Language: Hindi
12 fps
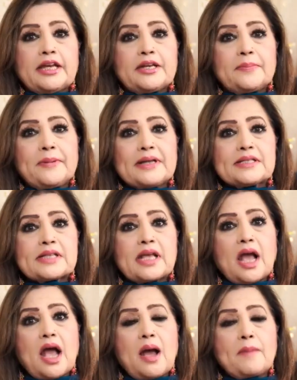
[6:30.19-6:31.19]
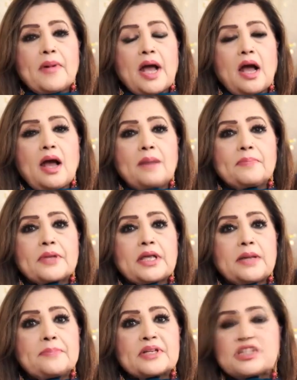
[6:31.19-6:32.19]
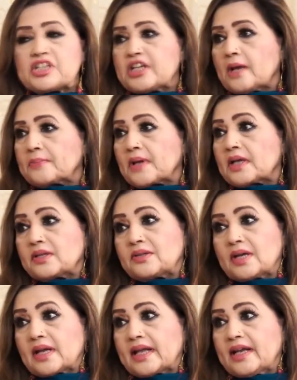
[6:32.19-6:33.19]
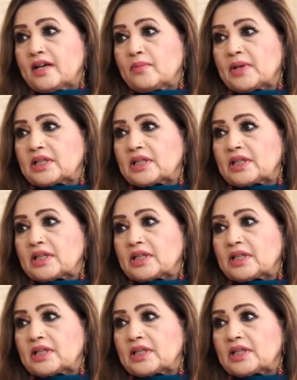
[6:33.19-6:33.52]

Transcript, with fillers: इट डिपेंड्स कि आप आपके बच्चे आपका कितना कहना